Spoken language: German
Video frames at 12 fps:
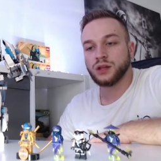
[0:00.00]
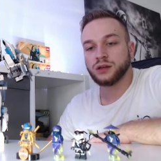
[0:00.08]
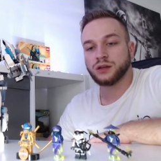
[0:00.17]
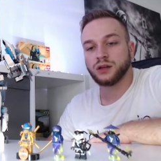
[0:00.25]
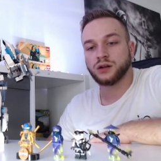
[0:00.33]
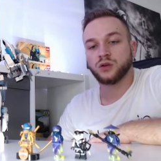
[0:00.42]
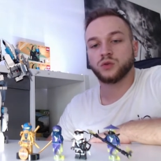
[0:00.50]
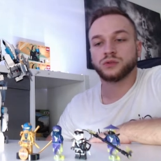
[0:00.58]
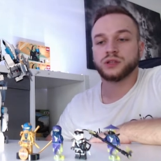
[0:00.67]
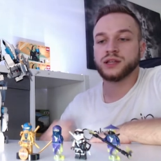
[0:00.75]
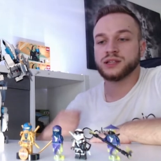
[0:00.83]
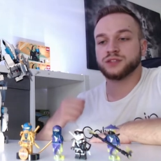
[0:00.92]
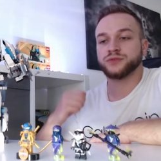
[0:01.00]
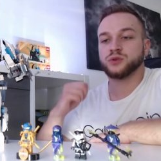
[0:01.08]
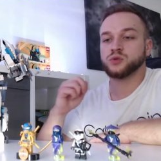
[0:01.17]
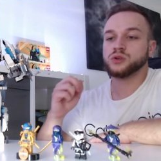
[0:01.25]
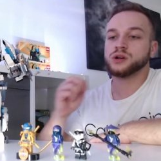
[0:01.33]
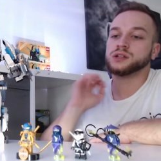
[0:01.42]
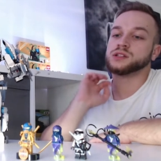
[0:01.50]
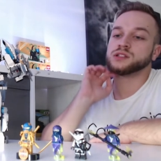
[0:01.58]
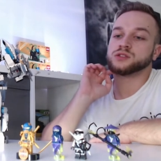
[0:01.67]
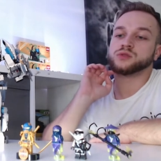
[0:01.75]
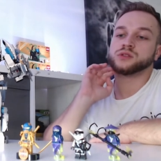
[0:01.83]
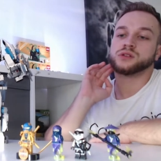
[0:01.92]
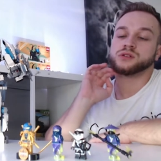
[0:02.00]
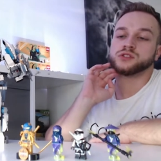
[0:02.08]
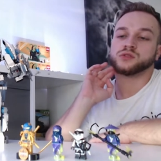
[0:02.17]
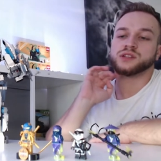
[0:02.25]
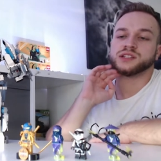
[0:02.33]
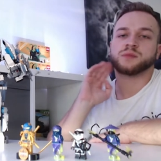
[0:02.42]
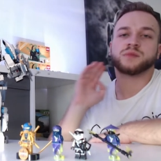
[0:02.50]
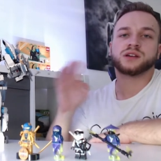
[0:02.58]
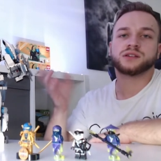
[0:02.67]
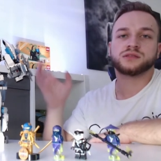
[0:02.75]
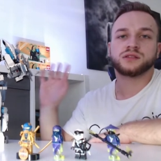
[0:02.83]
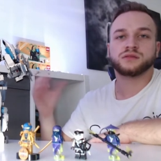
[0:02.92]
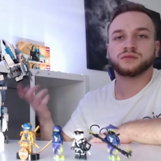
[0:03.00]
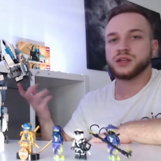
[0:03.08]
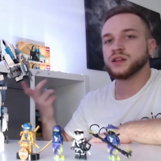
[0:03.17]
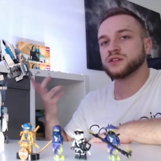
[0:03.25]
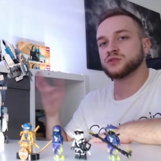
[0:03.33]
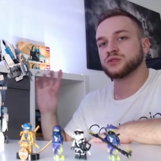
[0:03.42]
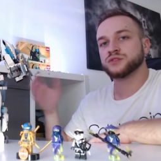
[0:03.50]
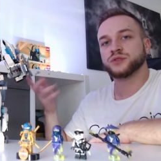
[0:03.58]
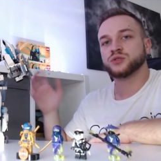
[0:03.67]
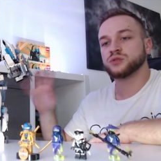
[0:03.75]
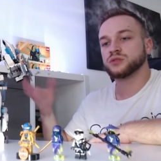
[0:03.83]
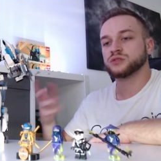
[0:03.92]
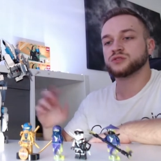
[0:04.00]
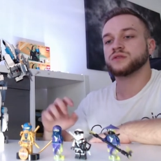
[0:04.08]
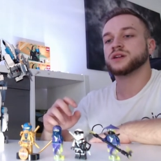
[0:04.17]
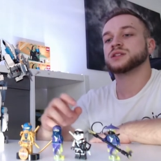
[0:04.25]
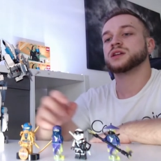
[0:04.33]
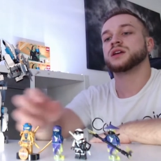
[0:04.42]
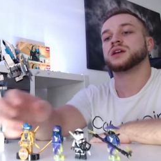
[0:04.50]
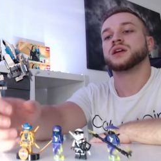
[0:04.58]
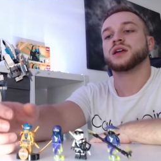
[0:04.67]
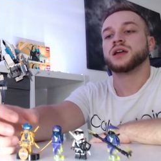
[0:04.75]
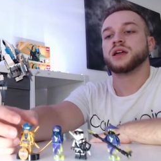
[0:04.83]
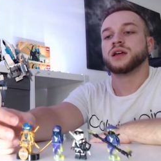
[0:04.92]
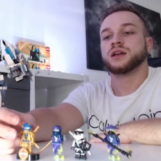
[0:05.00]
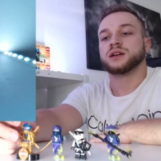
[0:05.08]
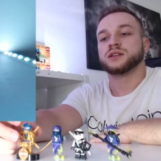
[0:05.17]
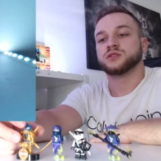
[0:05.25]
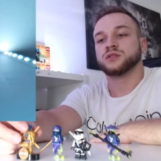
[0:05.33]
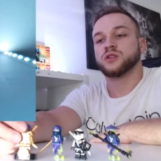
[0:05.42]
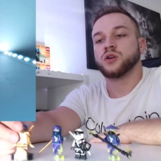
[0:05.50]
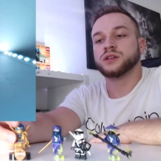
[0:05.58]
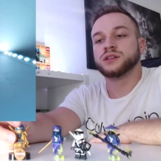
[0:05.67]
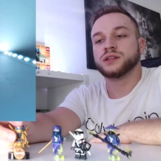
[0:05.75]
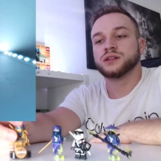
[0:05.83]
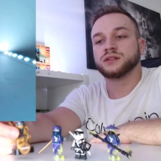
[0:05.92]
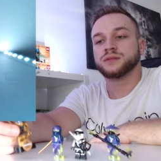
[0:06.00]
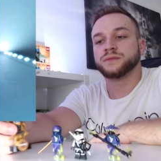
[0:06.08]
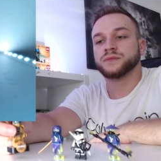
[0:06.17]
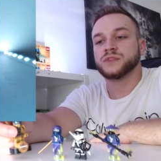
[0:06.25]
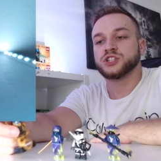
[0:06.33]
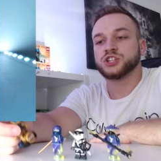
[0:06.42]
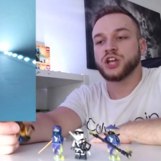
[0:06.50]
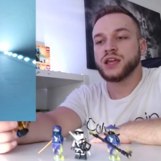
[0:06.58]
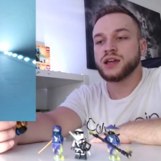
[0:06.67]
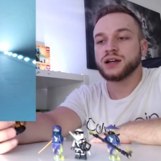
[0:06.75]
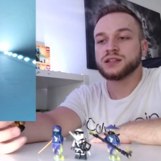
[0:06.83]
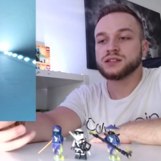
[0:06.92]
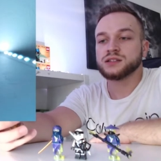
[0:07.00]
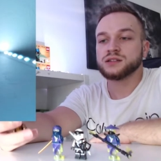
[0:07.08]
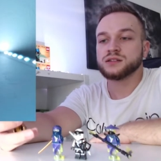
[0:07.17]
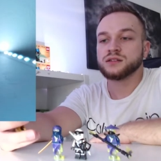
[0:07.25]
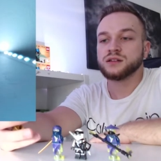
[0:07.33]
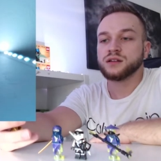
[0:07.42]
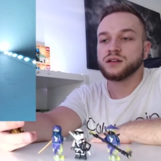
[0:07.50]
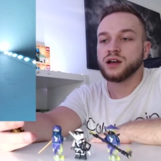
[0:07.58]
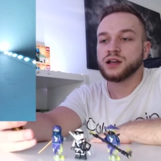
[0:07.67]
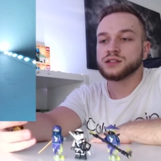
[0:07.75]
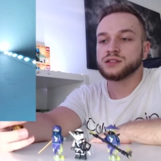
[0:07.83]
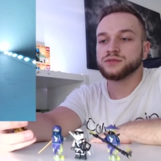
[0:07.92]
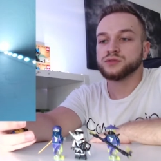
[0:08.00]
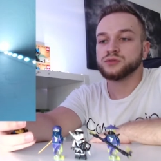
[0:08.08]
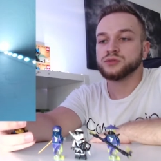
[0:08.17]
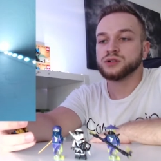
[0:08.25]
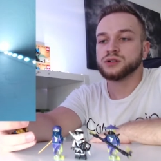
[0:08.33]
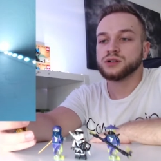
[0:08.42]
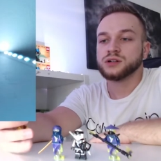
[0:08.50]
Genau, die nächste Figur ist so eine, so eine Sammler-Editionsfigur oder sowas so eine goldene Jay heißt die, heißt die Figur.